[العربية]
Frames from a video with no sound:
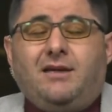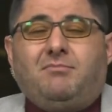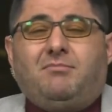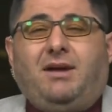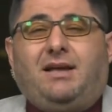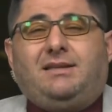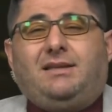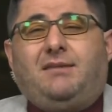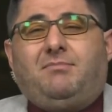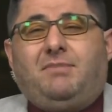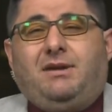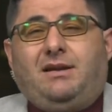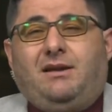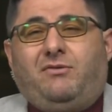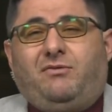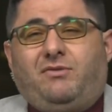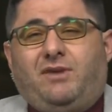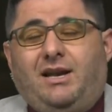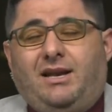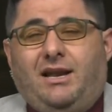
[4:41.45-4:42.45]
بعد
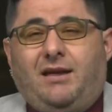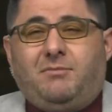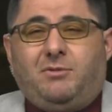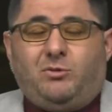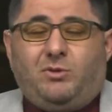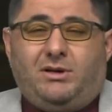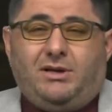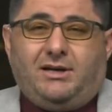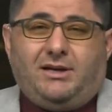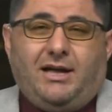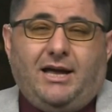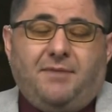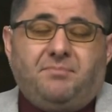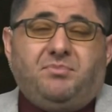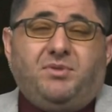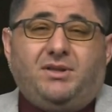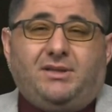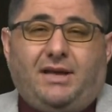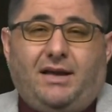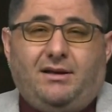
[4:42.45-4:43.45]
ملف الأمن والإرهاب
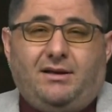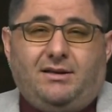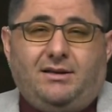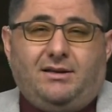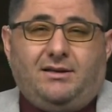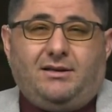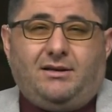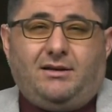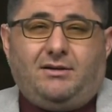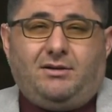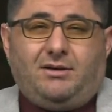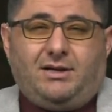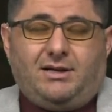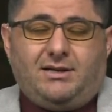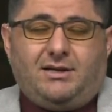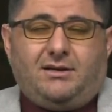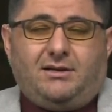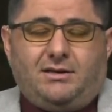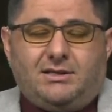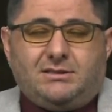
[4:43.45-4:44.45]
ضد آه،
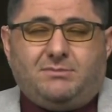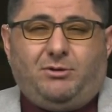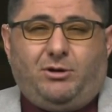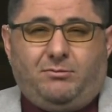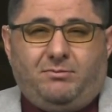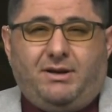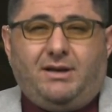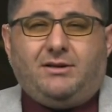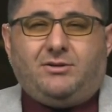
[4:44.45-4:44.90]
حزب العمال